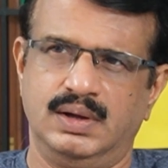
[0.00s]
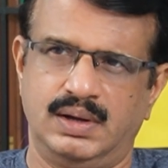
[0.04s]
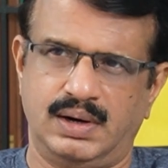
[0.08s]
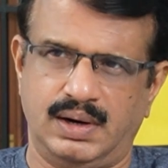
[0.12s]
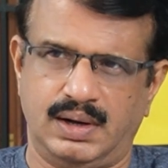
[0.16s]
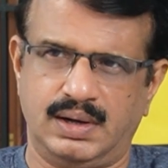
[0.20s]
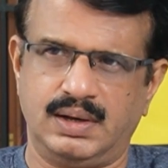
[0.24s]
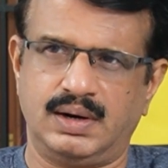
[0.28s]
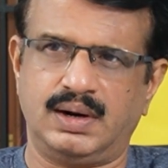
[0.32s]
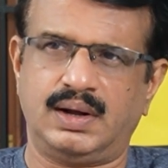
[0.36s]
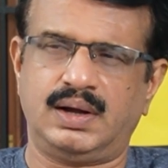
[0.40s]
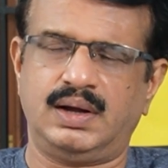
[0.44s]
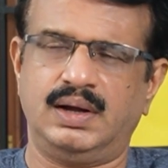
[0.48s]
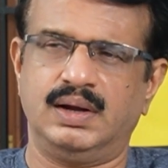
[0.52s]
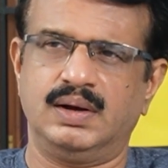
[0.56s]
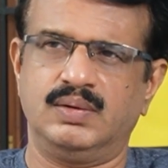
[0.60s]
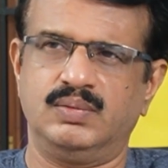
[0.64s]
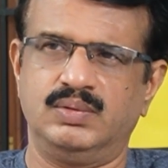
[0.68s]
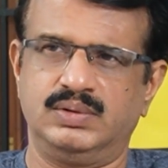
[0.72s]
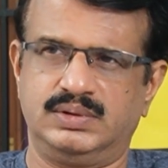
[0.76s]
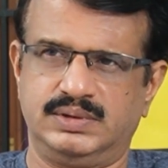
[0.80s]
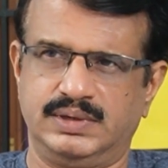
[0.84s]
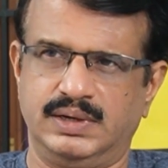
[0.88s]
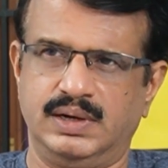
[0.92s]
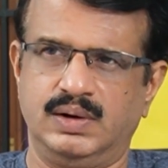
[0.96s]
రకరకాల
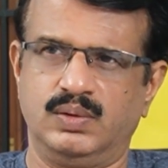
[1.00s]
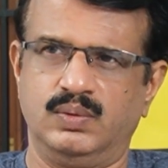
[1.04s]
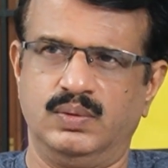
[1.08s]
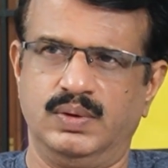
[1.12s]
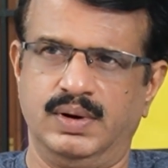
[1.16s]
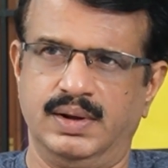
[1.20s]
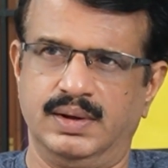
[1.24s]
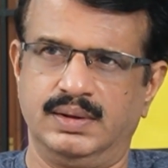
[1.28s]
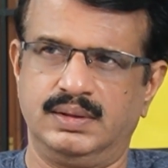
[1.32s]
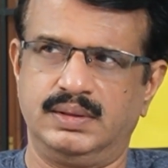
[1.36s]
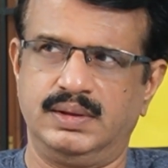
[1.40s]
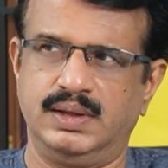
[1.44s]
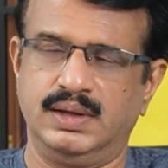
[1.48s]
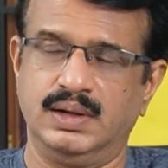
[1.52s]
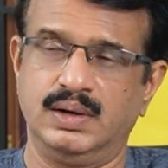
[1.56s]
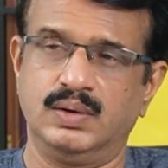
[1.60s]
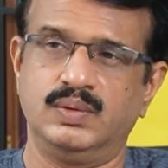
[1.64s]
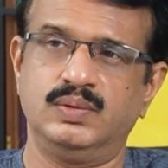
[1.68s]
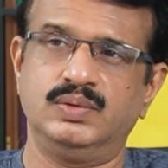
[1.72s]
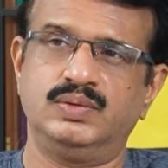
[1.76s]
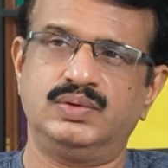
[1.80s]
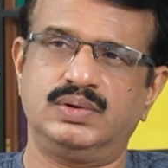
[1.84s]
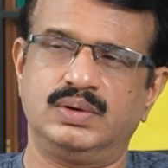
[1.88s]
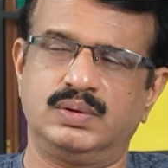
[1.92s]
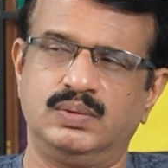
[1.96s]
విషయాలు ఉన్నాయి దీని
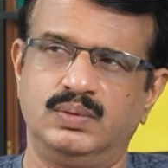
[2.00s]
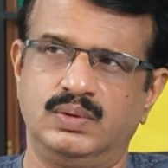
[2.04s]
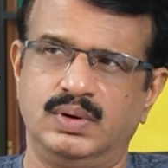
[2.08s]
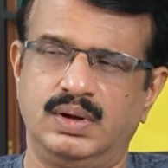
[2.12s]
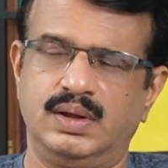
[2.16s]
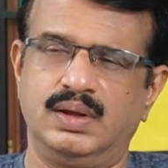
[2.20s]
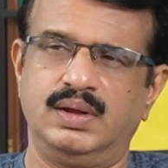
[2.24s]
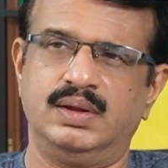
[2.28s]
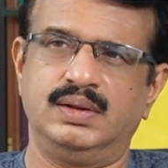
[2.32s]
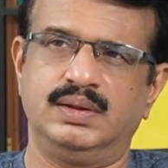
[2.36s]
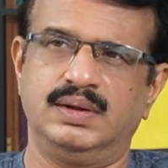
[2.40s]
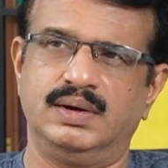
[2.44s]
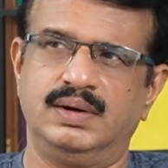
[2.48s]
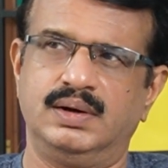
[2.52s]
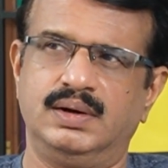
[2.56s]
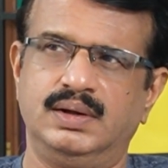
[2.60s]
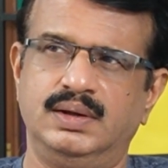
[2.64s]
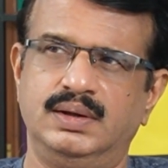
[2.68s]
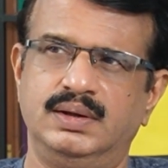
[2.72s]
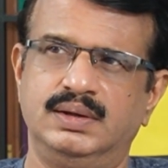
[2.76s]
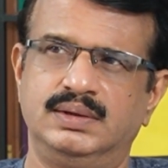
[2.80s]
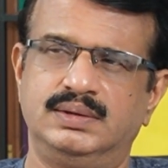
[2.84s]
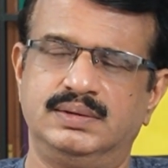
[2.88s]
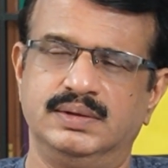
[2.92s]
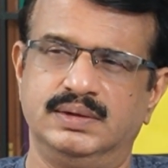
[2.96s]
నుంచి కూడా ఏంటంటే
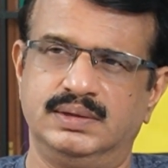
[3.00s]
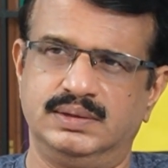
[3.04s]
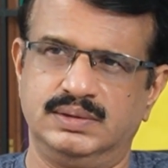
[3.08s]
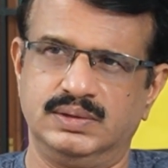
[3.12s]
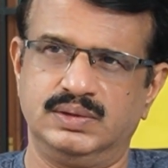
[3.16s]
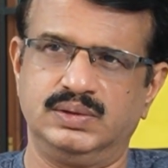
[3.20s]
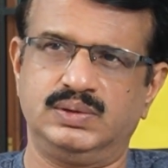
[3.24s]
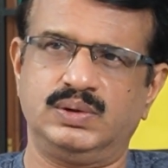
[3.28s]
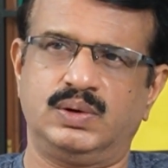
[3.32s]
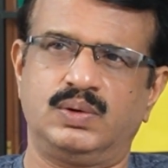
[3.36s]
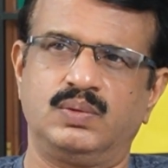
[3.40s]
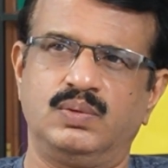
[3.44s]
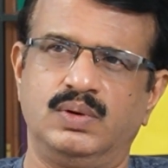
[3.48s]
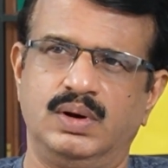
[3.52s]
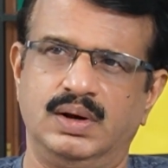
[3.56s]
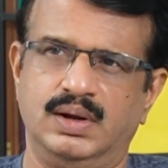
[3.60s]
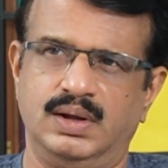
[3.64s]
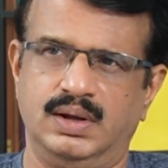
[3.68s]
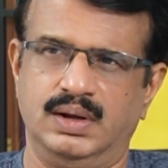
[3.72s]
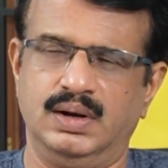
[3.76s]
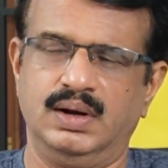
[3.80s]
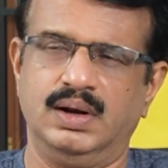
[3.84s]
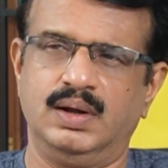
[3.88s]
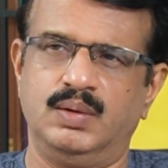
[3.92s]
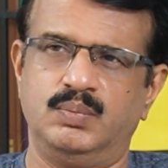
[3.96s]
ఈ చర్చించడం వల్ల
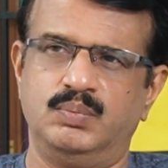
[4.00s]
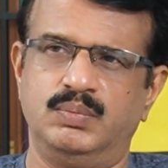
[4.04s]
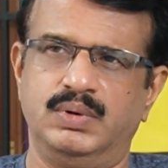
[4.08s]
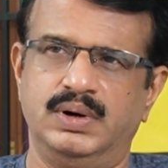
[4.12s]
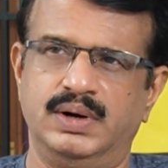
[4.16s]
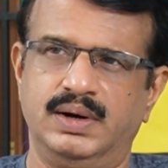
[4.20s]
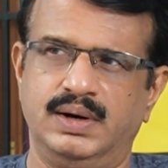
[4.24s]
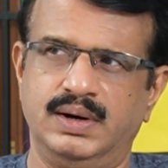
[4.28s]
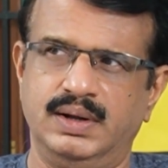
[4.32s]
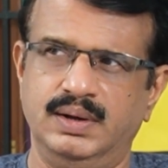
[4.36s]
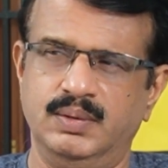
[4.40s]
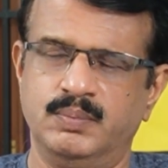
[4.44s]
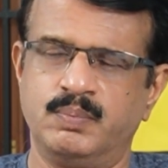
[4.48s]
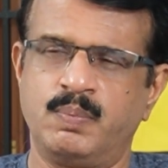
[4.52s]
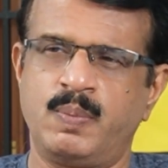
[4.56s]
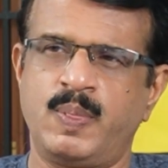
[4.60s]
ఏం లాభం అంటే